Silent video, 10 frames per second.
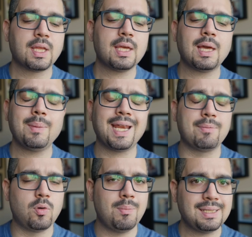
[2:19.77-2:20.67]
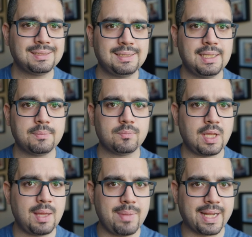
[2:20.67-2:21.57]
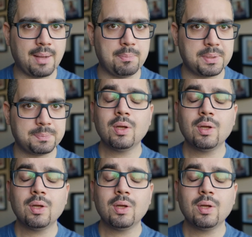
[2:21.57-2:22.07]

che chiameremo master e backup.